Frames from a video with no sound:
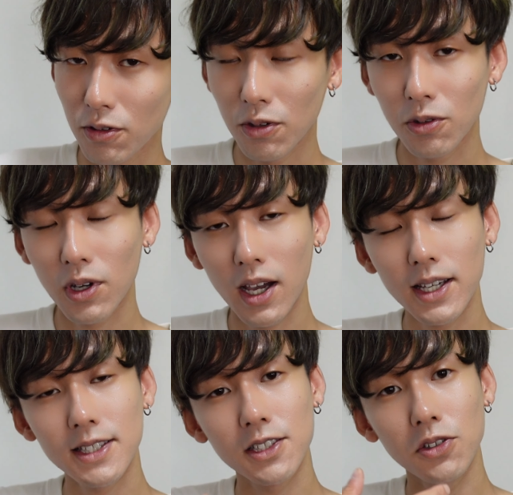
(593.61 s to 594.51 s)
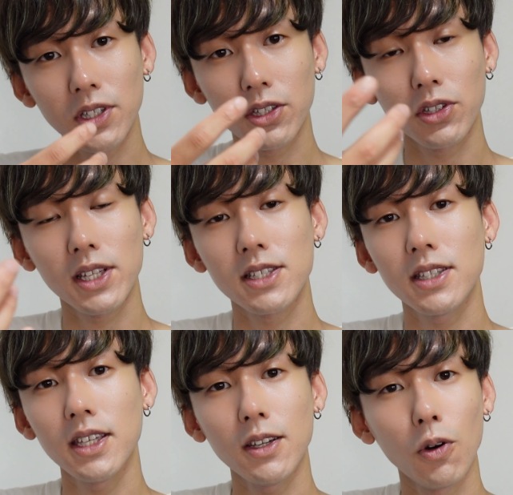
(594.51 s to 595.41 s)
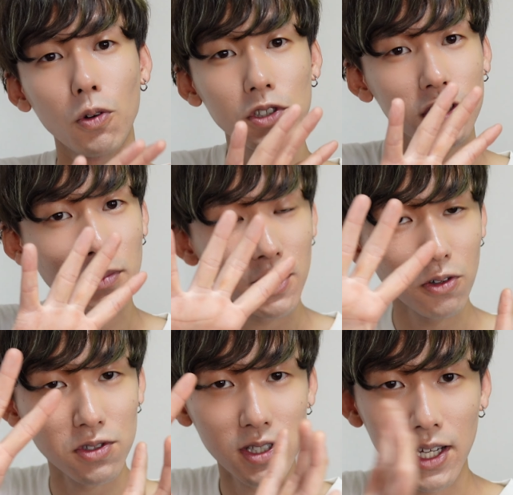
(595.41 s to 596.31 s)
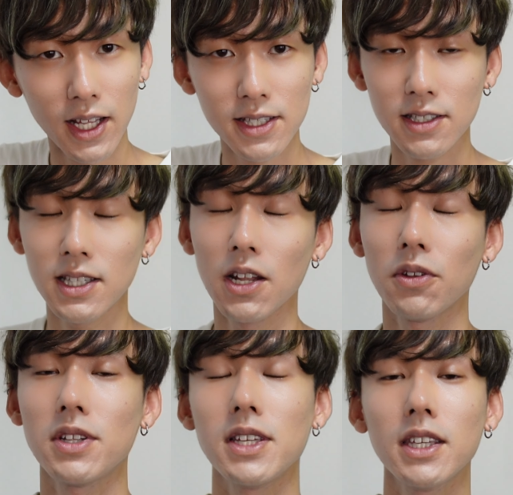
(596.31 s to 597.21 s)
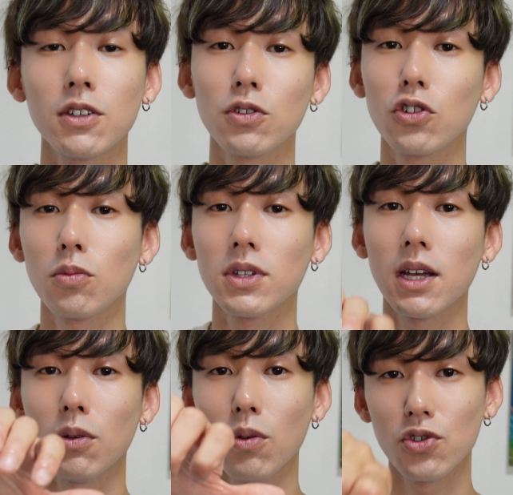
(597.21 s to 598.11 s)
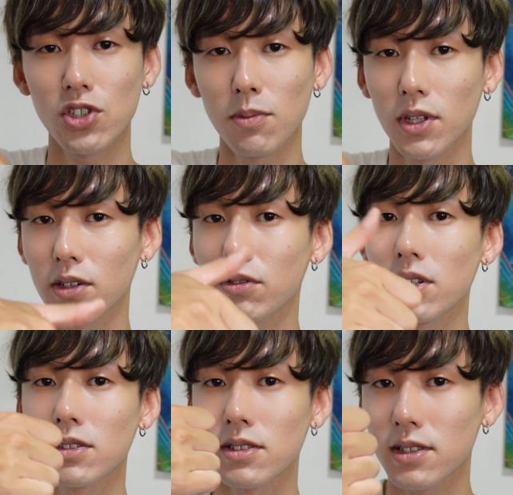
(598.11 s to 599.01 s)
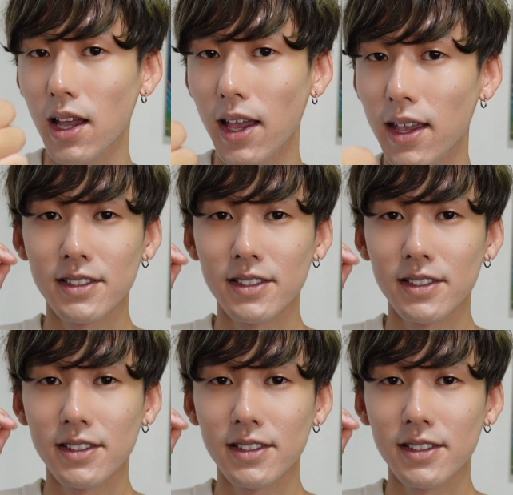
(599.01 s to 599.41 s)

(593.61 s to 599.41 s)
この動画が必要な人たちにおすすめ表示されやすくなるので、ぜひグッドボタンを押してみてください。